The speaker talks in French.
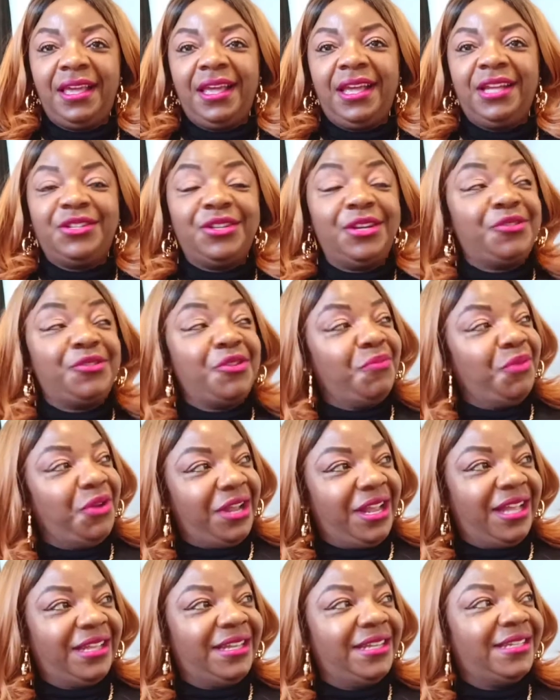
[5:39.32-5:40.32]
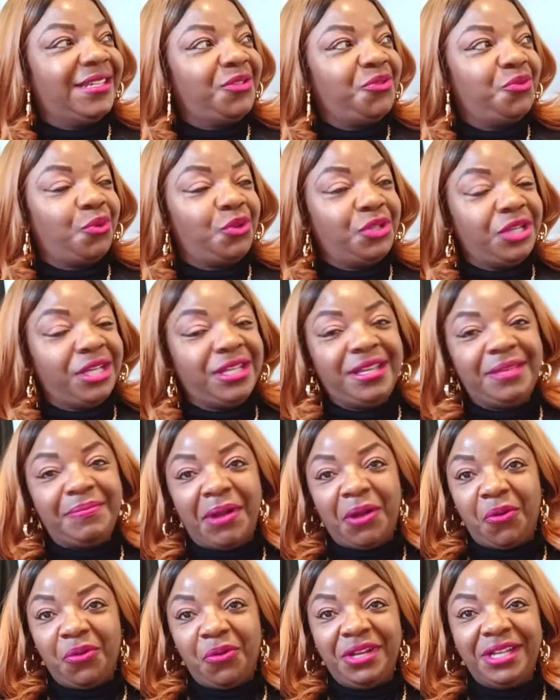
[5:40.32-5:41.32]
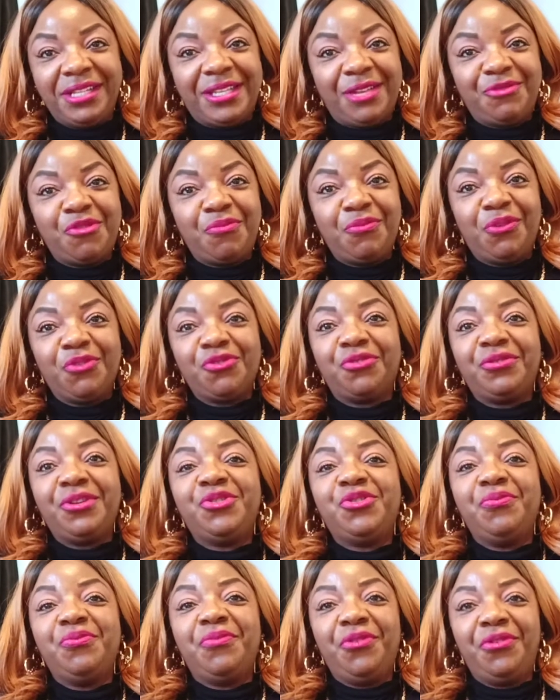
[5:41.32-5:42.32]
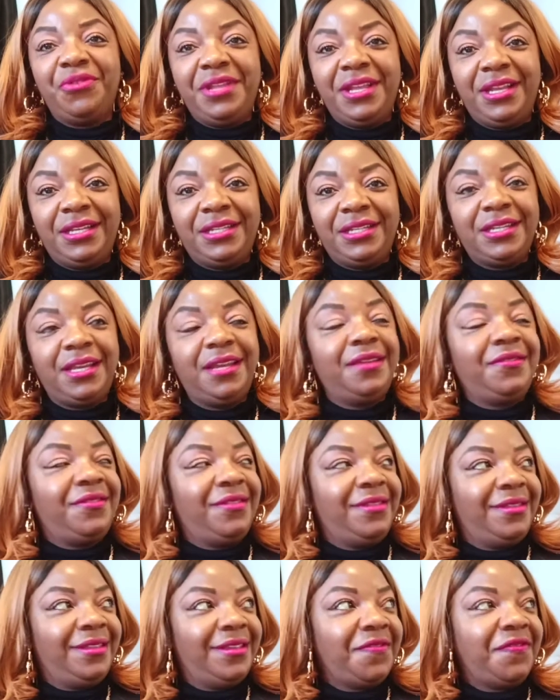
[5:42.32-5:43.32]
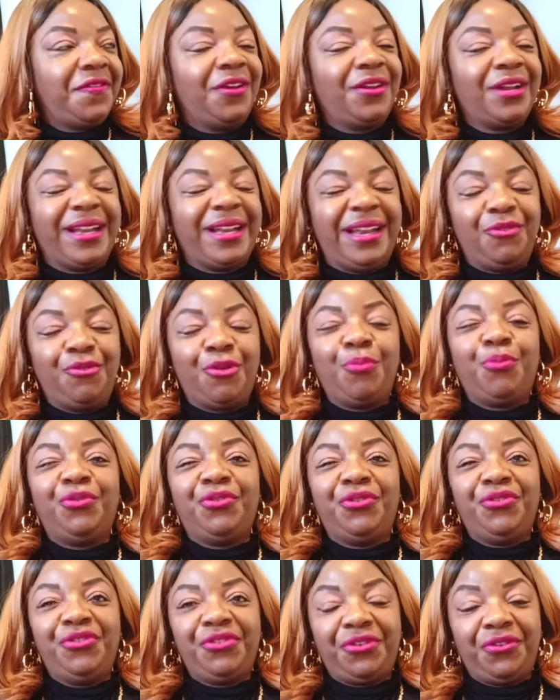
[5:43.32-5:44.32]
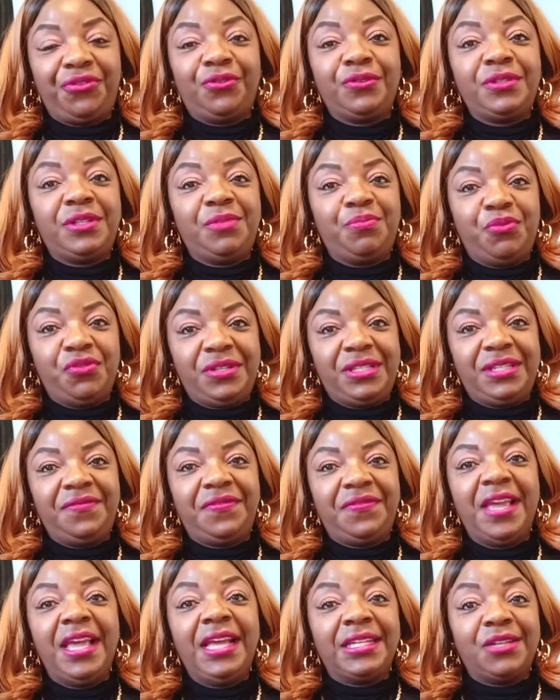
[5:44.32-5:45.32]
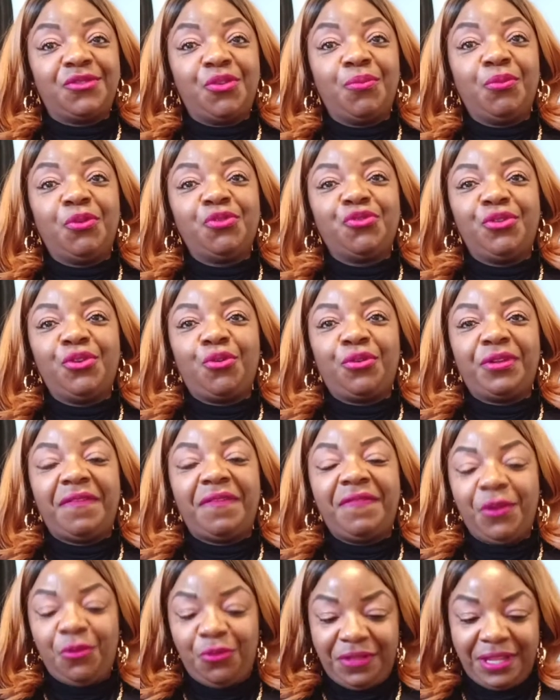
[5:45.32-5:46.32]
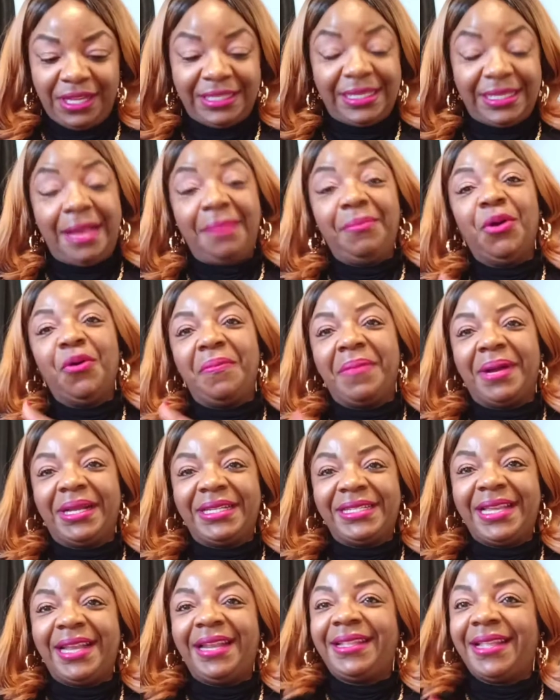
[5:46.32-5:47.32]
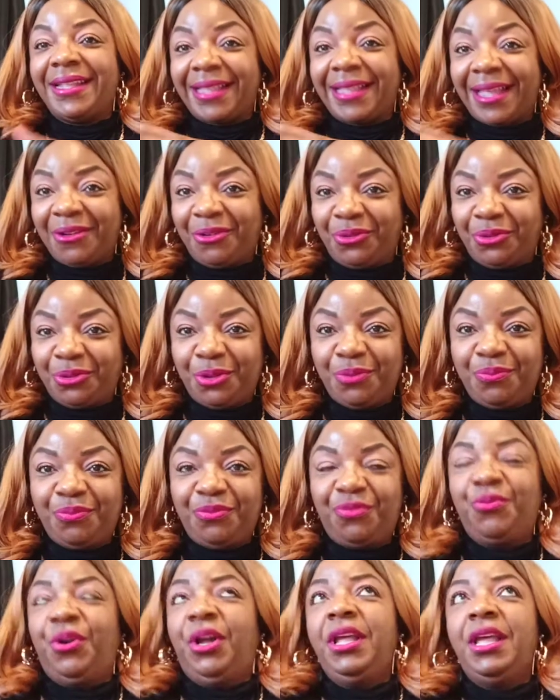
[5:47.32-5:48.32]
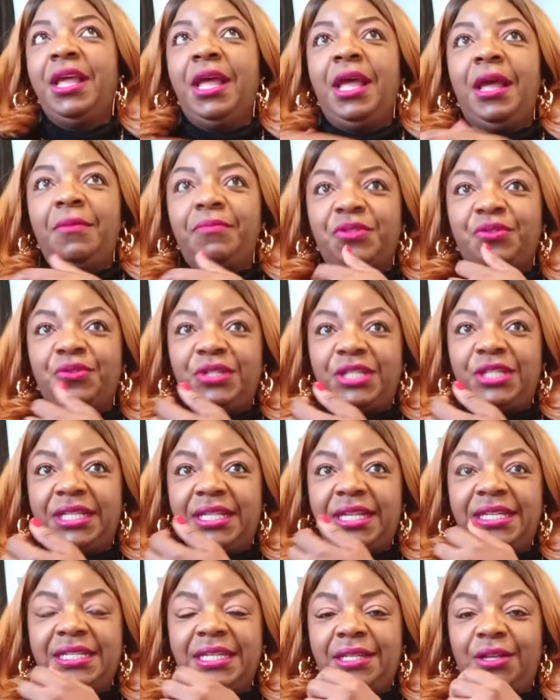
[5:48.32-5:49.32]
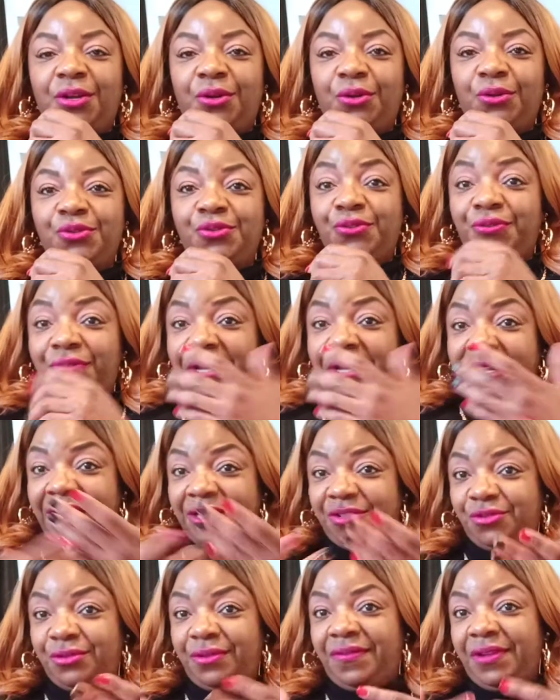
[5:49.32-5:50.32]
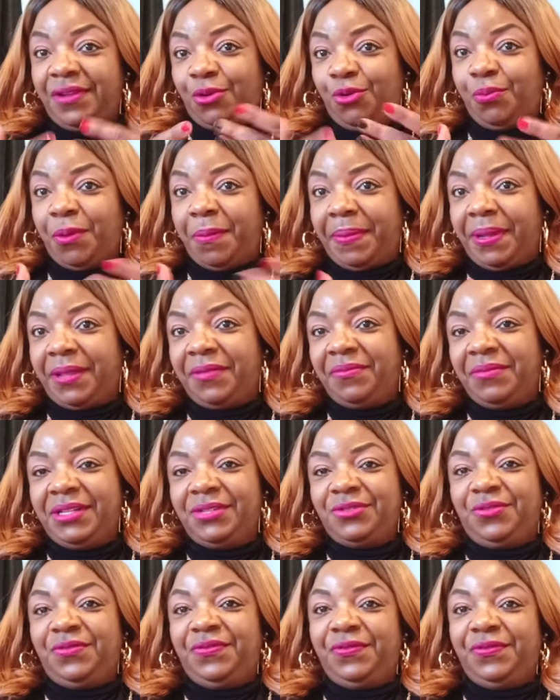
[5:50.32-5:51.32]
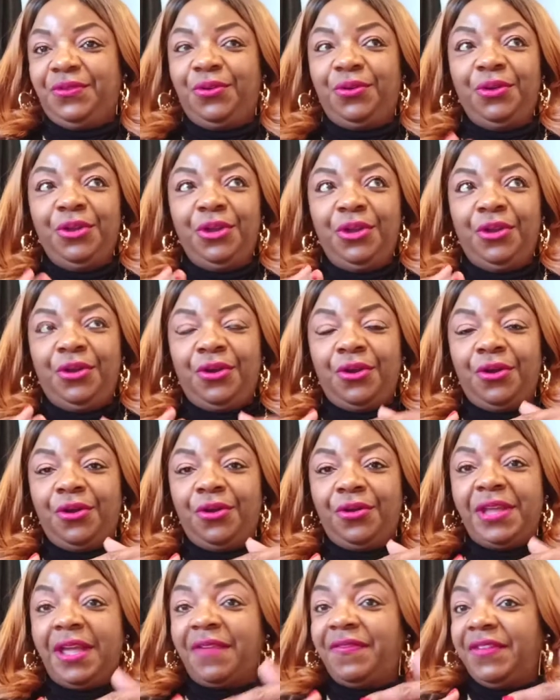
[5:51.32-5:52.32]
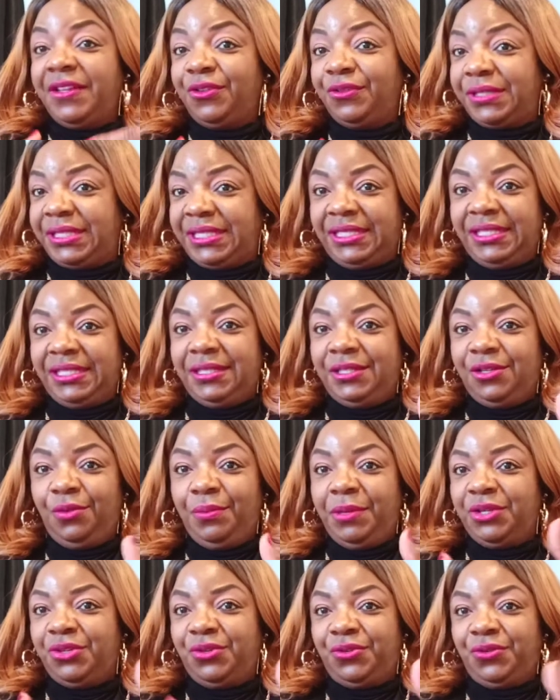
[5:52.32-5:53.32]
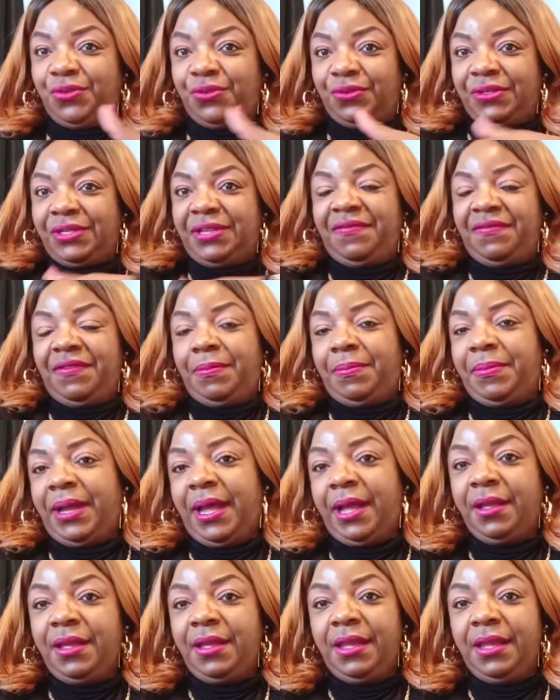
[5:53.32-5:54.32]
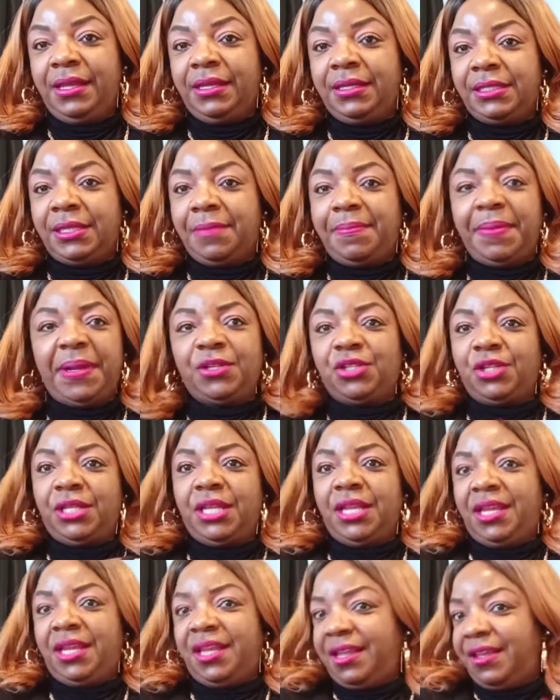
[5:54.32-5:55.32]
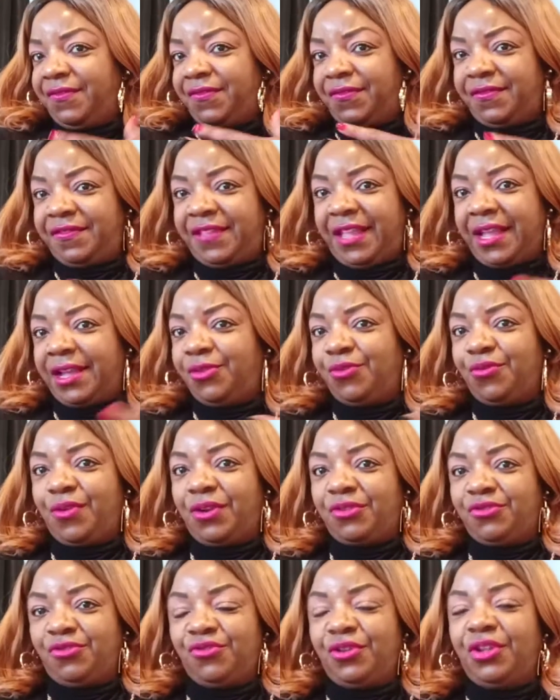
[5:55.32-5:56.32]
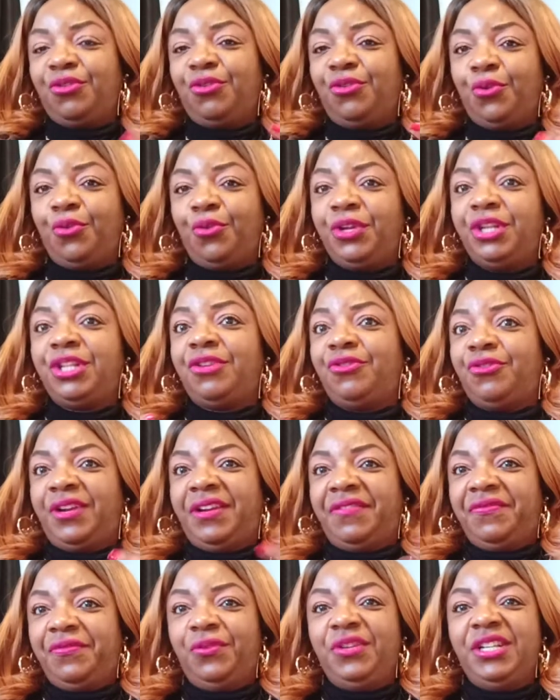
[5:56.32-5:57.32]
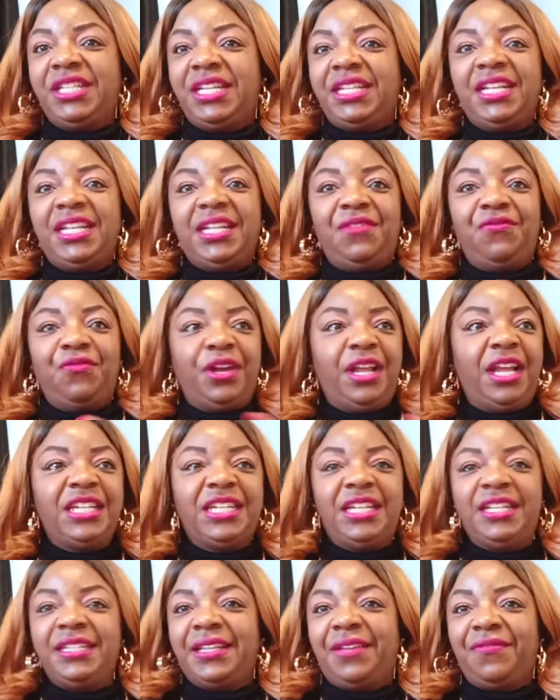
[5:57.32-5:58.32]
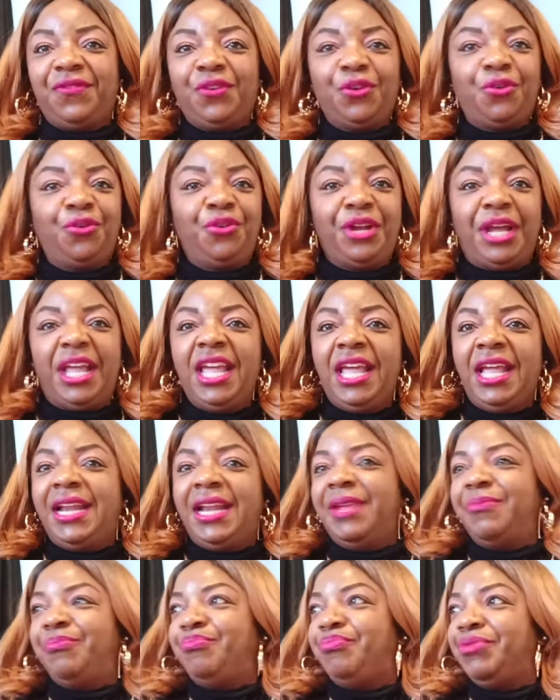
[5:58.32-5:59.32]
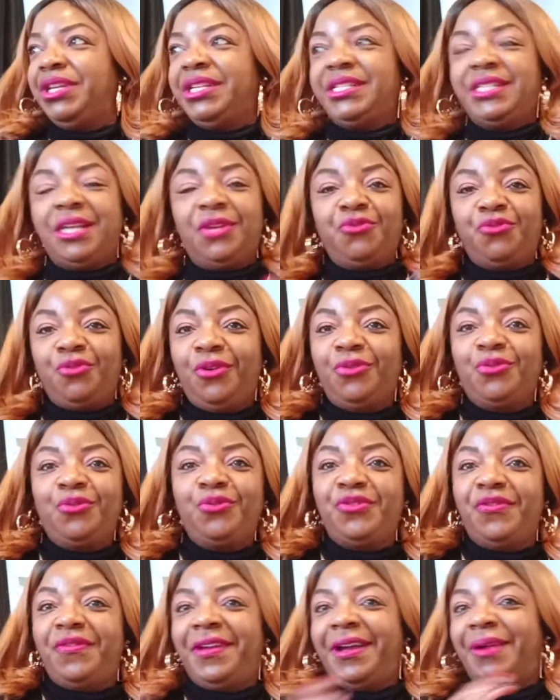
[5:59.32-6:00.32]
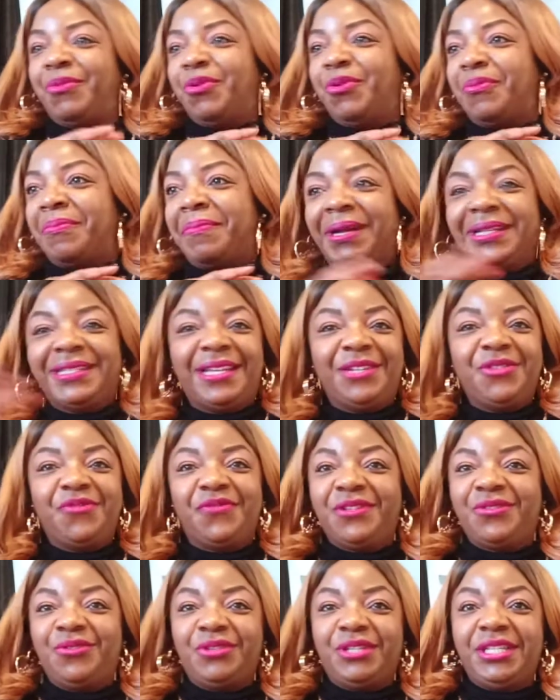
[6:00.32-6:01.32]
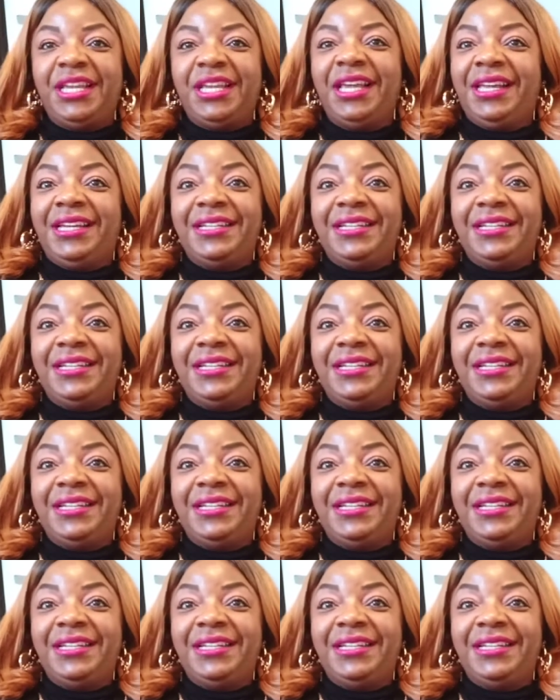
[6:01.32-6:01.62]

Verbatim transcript: J'ai seulement regardé, j'ai souri, j'ai dit, "Margot, c'est seulement aujourd'hui tu me le dis. J'ai fait un clin d'œil pour lui dire que non, c'est positif. C'est seulement aujourd'hui qu'on a fait le test. tellement embrassé elle était très contente pour moi parce que j'étais déjà dans une relation avec le papa de mes enfants. Euh, il y avait donc six ans, mais je ne concevais pas. C'est pas que j'étais stérile ou quoi que ce soit. Non, on était dans la folie. C'était des voyages, les avions, les beaches et tout, et tout. Je vais à Mombasa, je vais ceci.